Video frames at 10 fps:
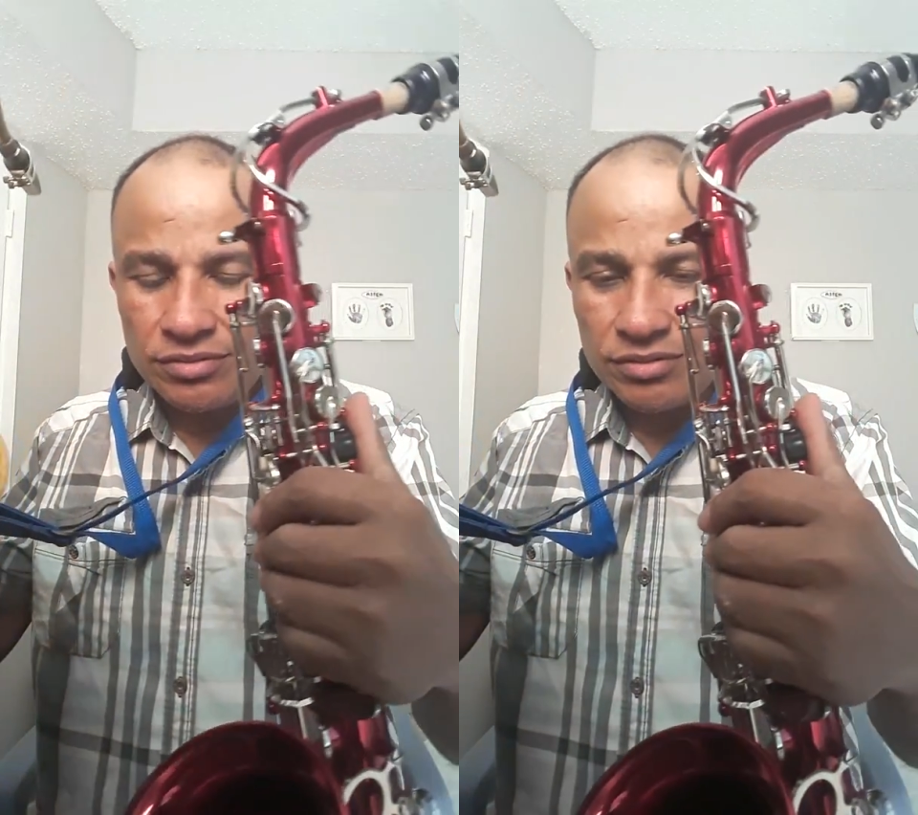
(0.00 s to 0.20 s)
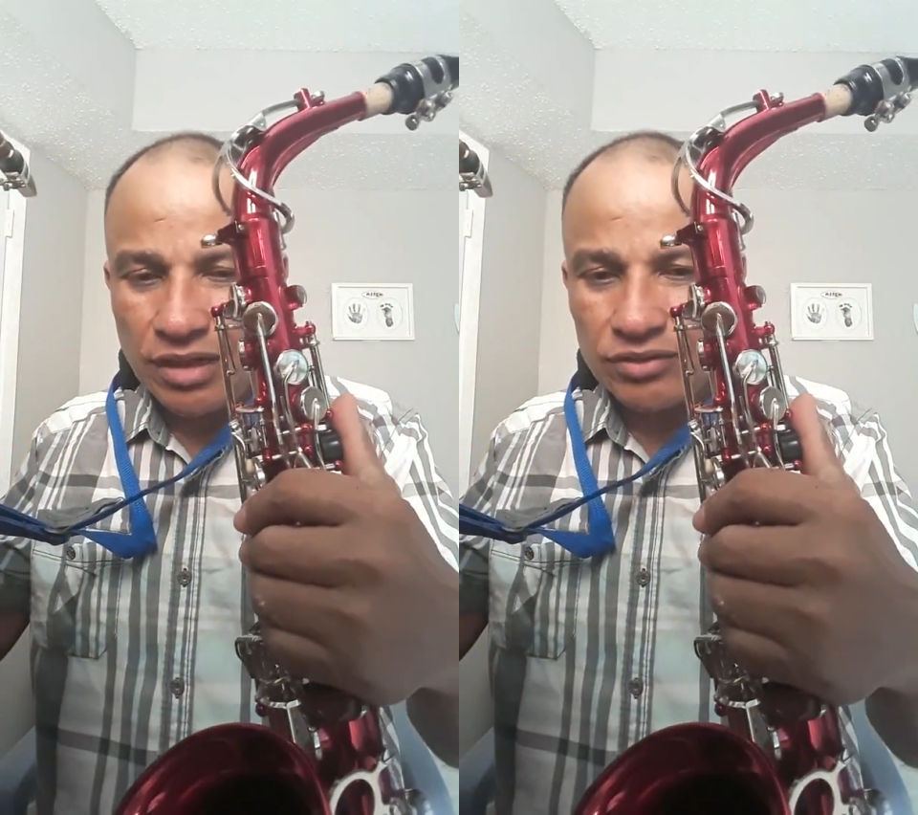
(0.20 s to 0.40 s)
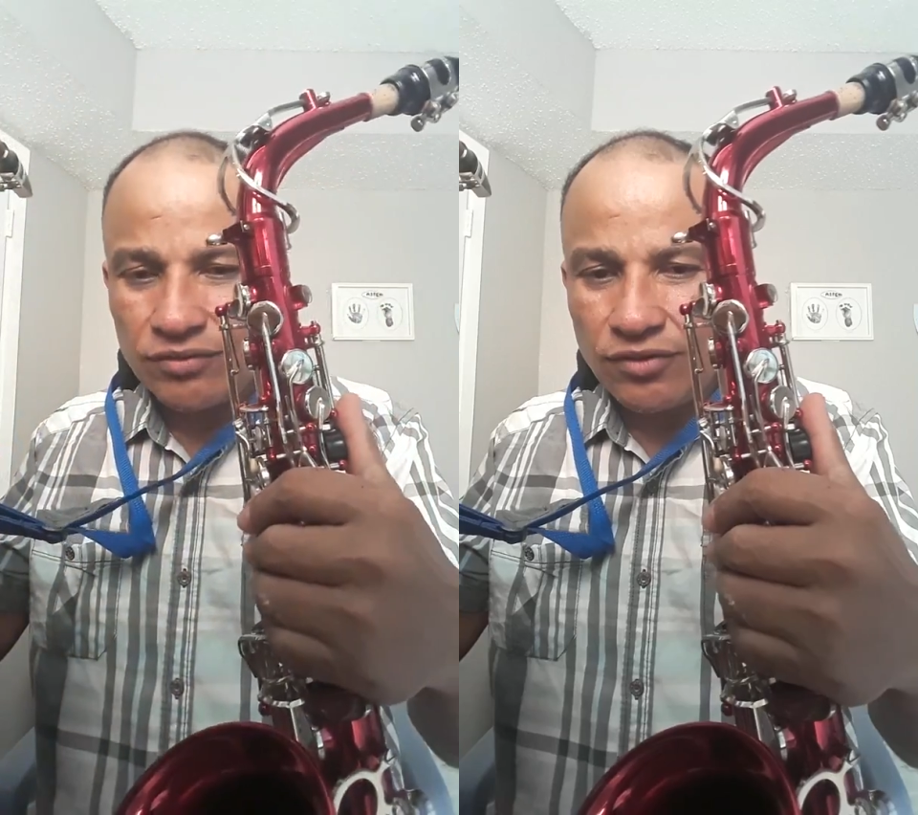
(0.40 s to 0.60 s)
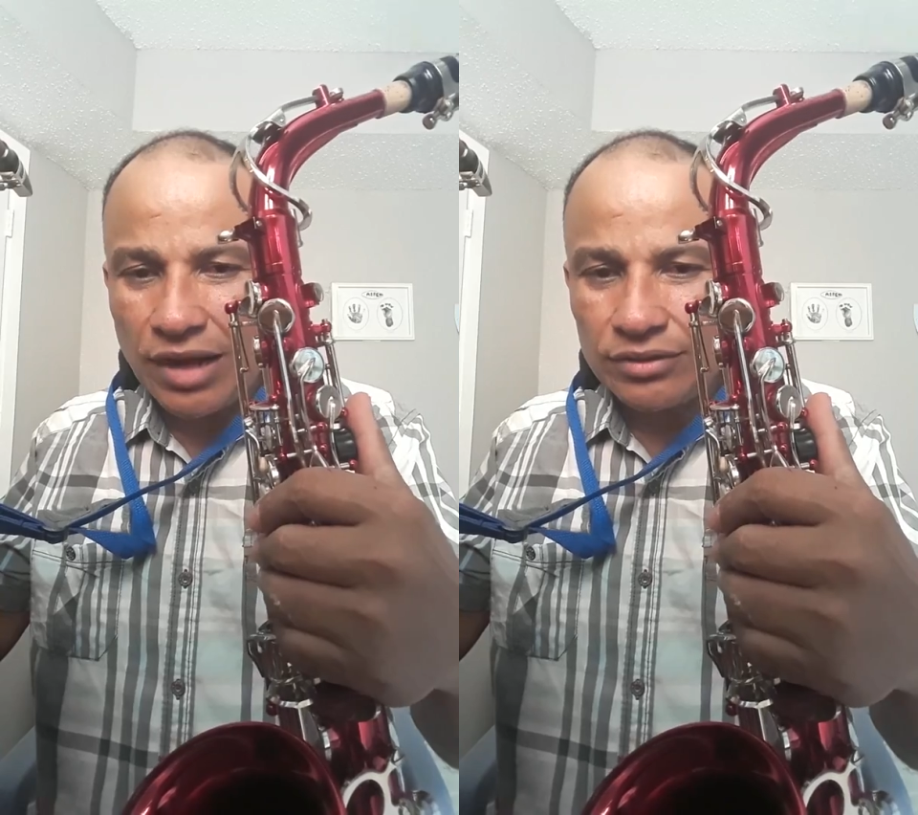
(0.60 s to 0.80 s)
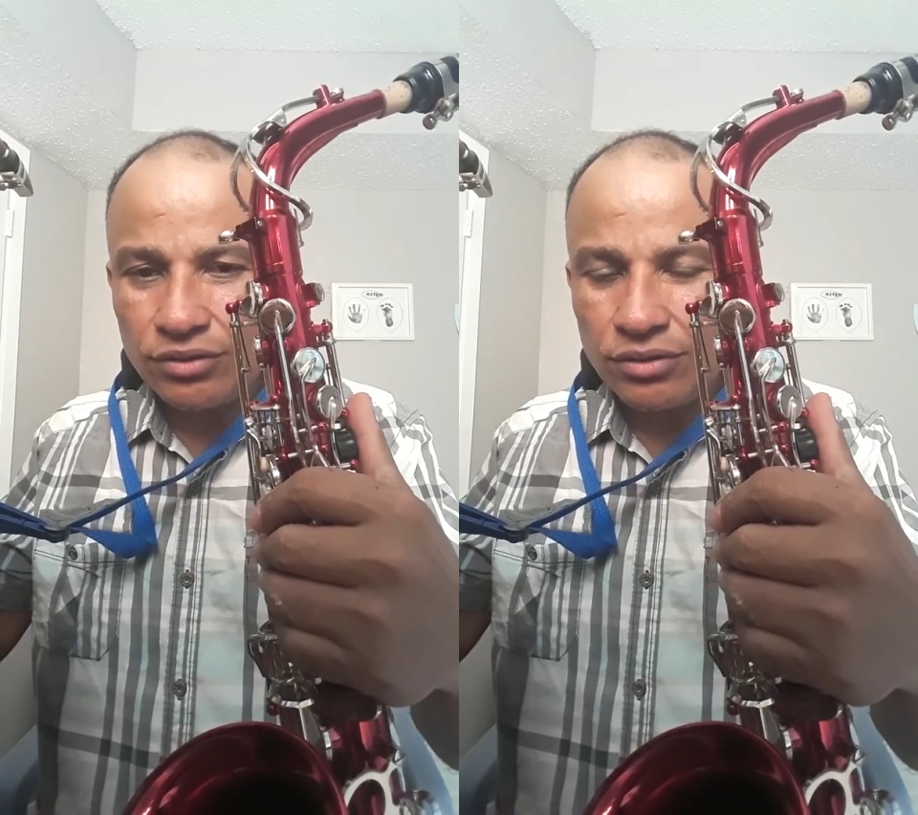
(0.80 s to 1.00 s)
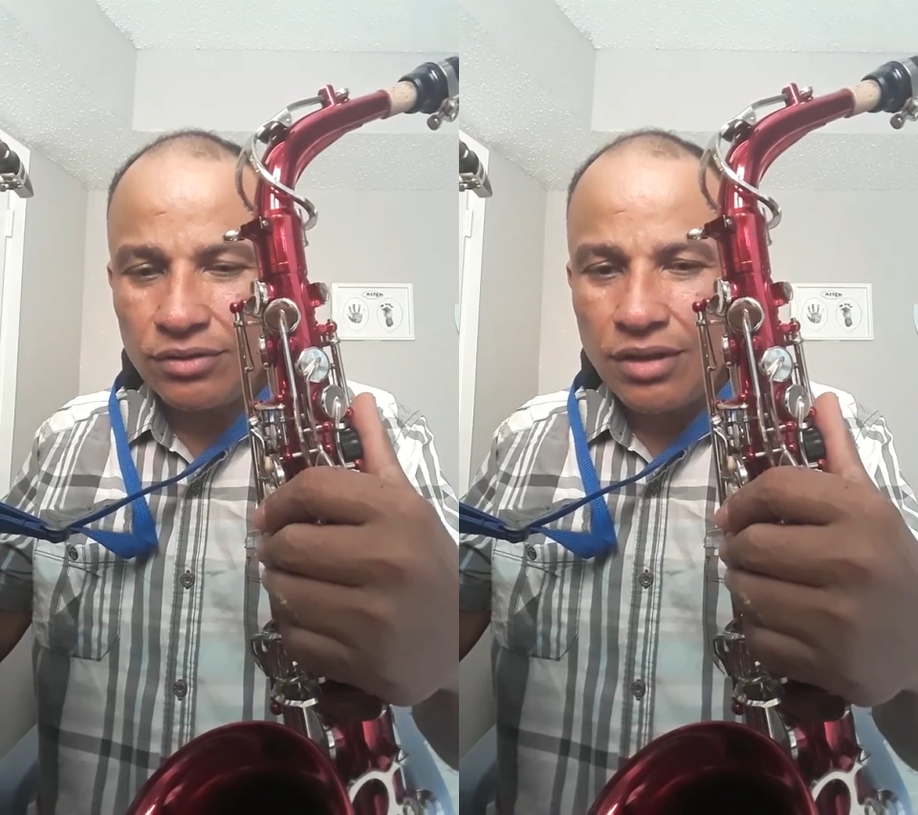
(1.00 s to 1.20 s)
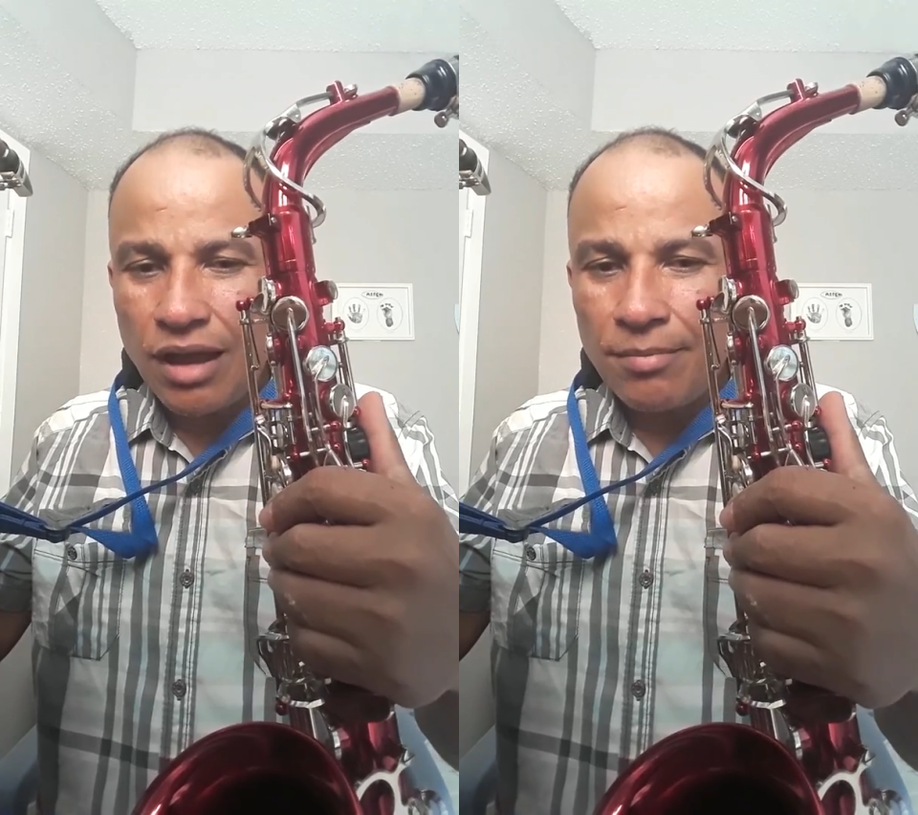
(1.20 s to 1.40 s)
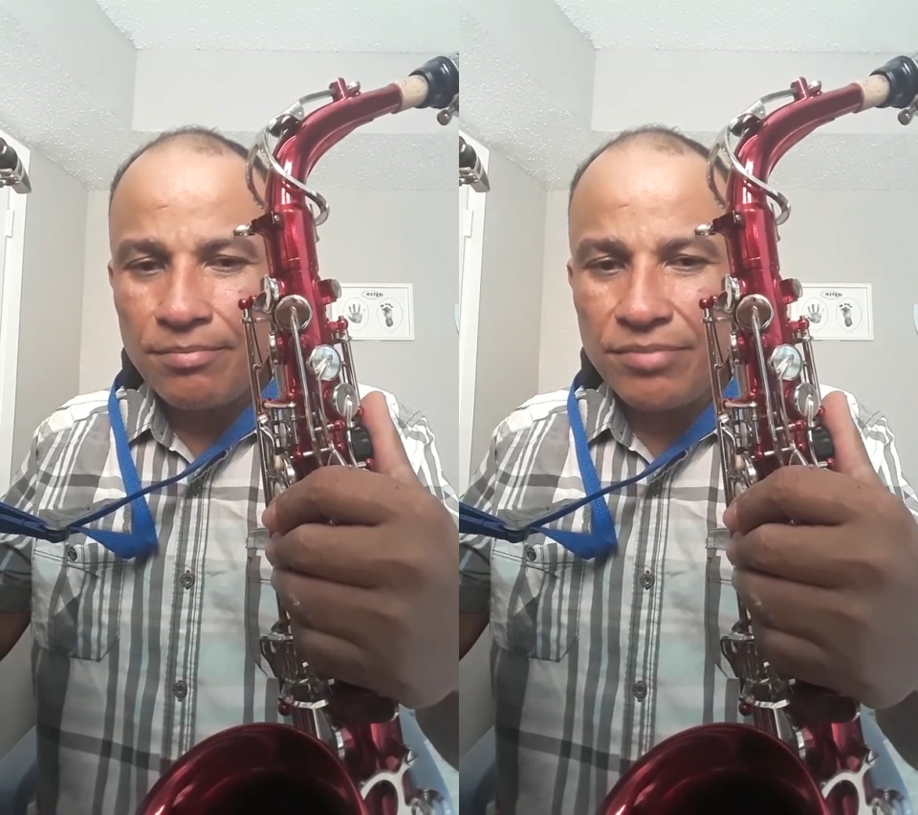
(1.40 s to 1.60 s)
saxofón alto,
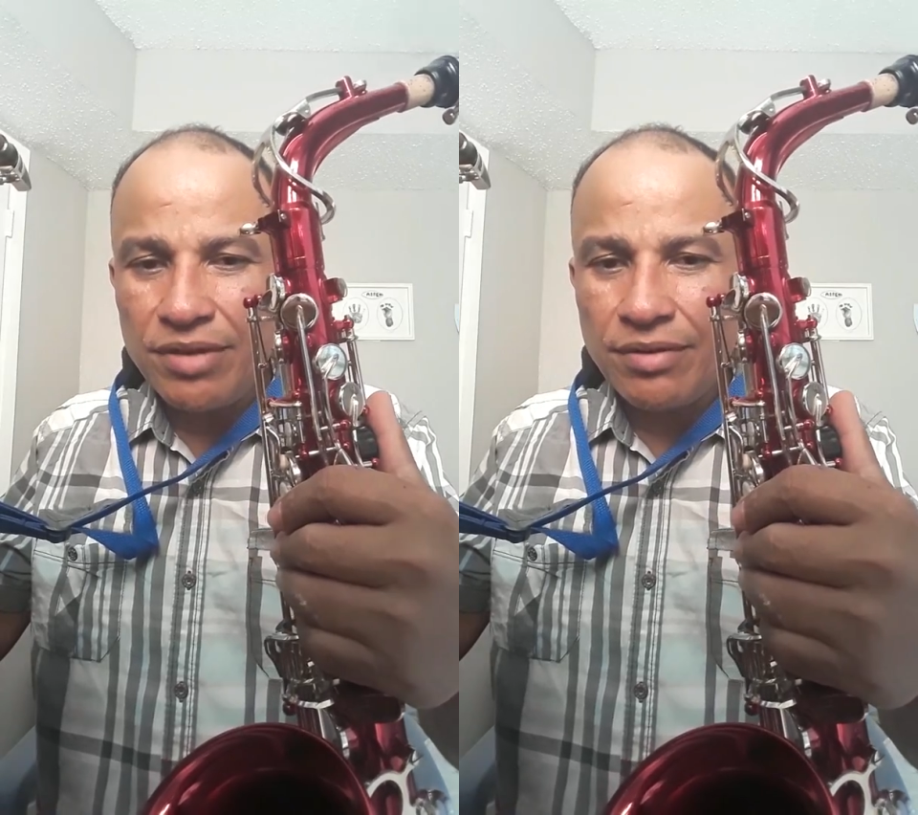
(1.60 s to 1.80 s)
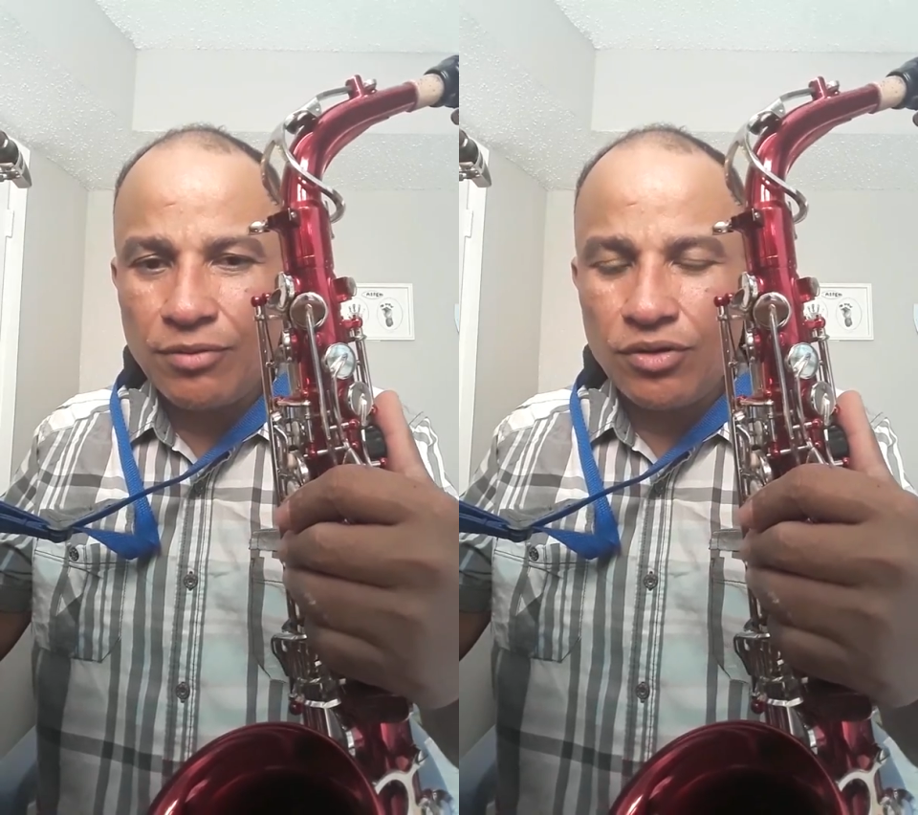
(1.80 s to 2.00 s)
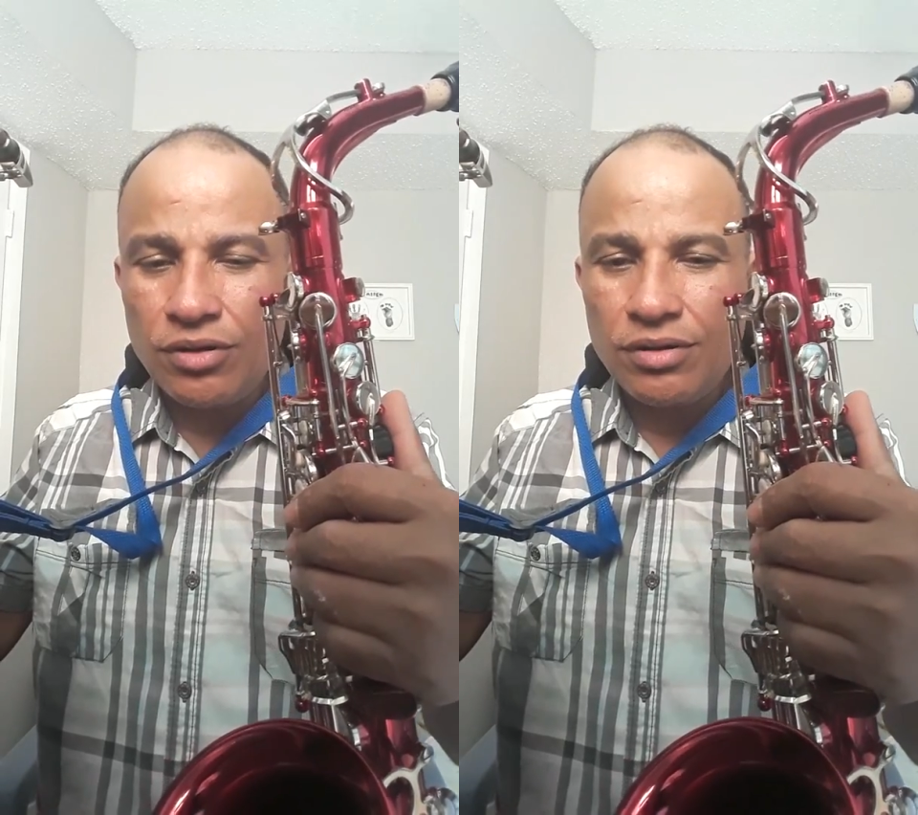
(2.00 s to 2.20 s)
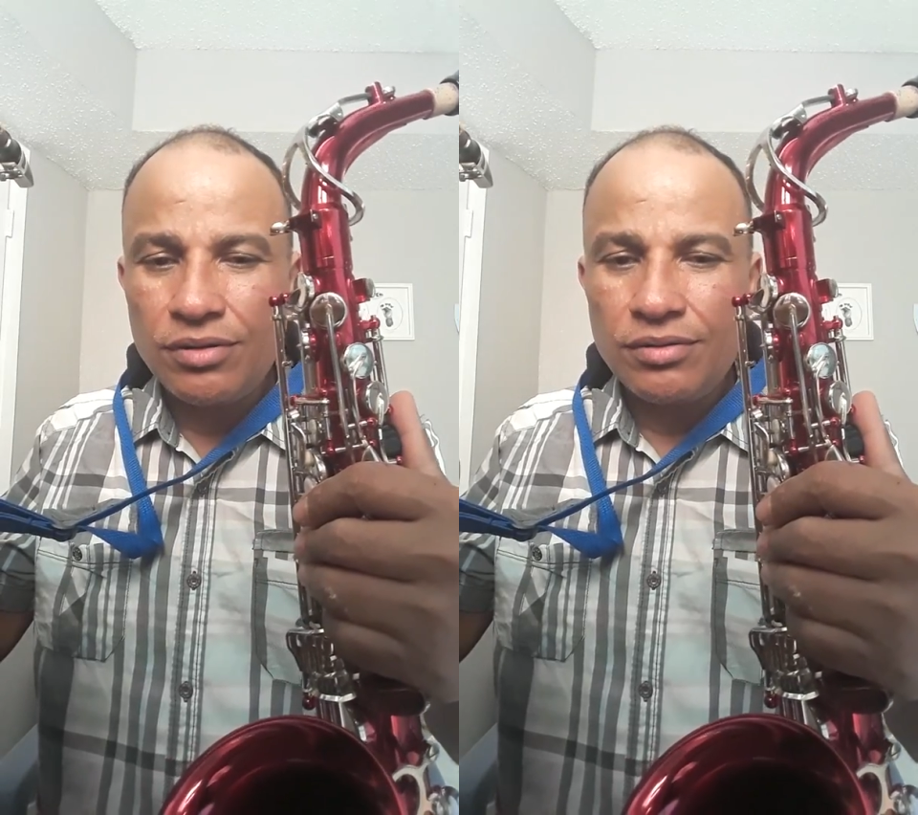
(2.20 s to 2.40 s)
mi bemol.